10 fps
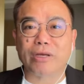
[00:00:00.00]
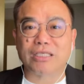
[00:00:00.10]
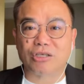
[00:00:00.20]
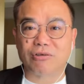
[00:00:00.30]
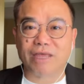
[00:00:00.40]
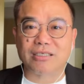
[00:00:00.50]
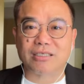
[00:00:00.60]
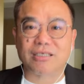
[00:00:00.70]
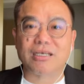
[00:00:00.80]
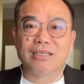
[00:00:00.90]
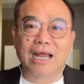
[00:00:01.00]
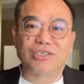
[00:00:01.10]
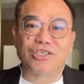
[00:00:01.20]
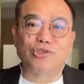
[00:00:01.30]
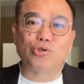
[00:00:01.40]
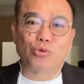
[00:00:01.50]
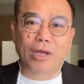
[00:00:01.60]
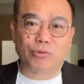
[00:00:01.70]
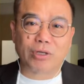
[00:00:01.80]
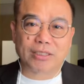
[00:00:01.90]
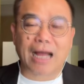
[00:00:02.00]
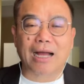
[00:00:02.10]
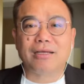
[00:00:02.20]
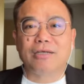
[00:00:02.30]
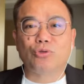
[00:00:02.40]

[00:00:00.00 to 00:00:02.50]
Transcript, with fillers: 会不会 J D Vance，他的声音就越来越大。